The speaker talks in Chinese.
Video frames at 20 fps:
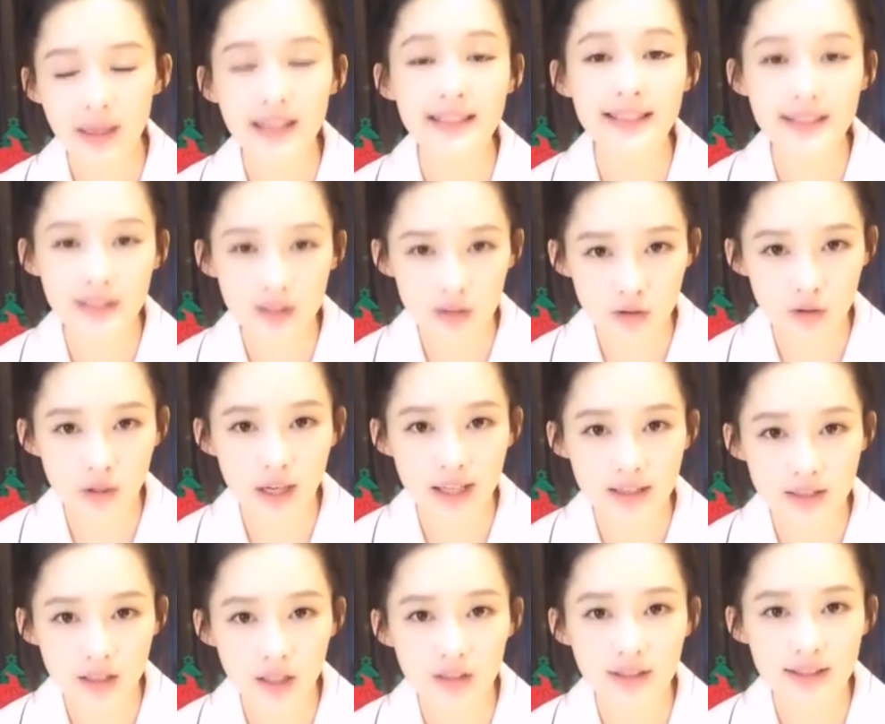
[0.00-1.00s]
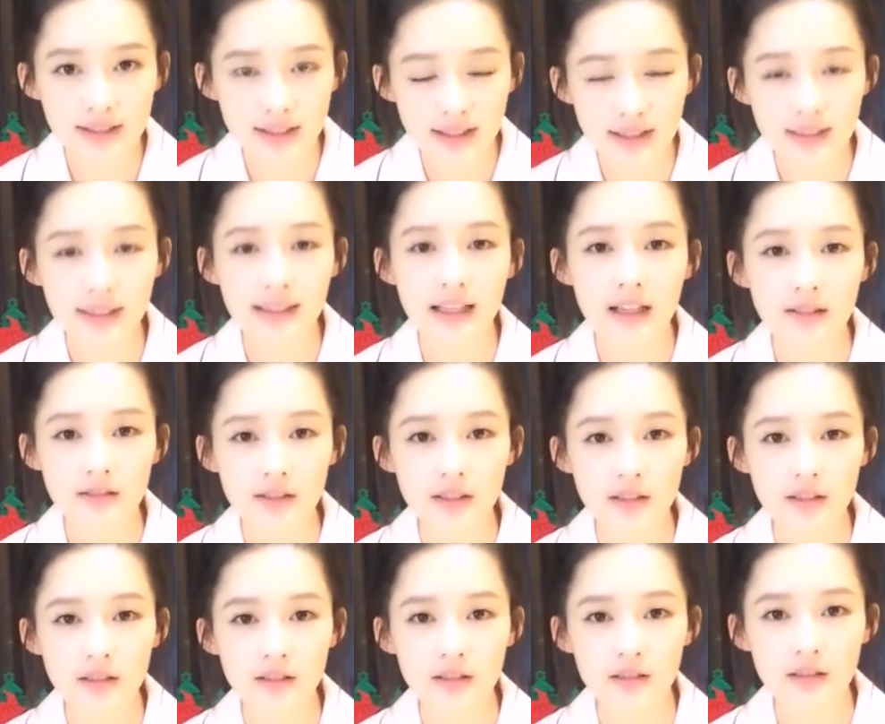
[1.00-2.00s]
呃，拍戏的时候还是要尽
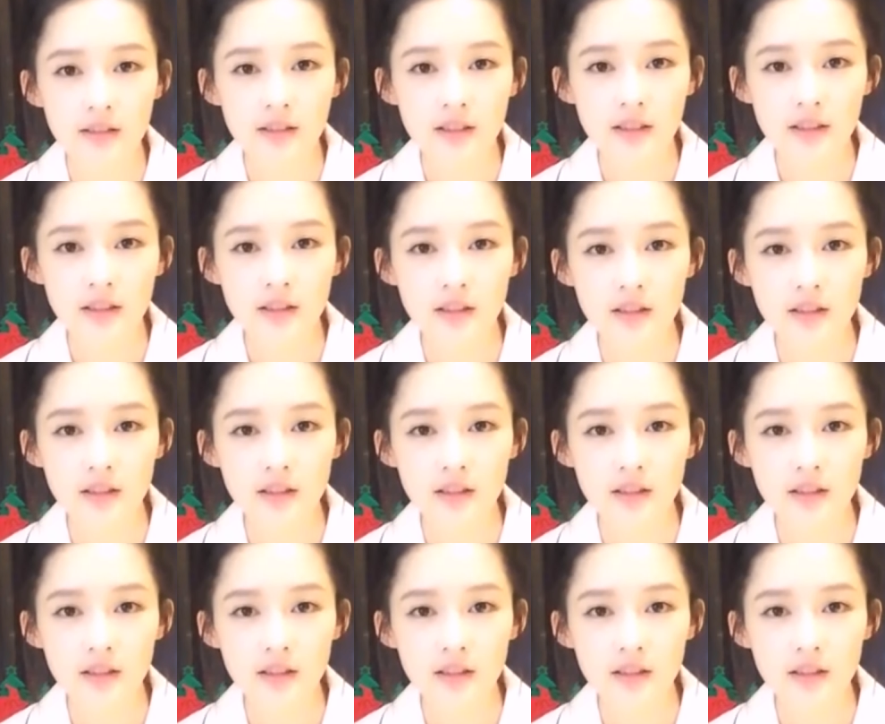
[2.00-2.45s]
量的，